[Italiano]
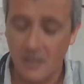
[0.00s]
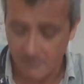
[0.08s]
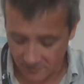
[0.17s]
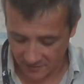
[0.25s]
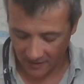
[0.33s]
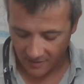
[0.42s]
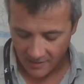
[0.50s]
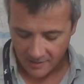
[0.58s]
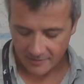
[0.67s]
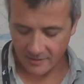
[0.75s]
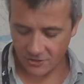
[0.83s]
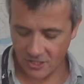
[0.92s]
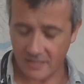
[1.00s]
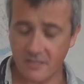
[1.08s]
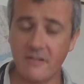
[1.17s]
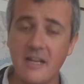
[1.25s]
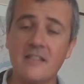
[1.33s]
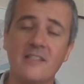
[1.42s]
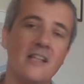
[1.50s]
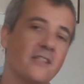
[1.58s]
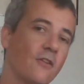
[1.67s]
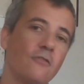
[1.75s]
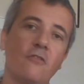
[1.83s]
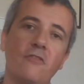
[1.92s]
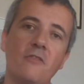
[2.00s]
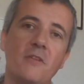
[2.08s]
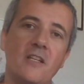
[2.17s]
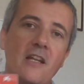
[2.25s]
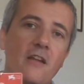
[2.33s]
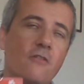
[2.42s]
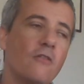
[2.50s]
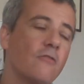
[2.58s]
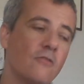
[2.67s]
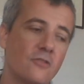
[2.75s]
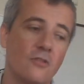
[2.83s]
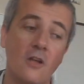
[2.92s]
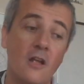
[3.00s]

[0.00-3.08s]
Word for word: della mostra del Cinema di Venezia, il secondo film italiano in concorso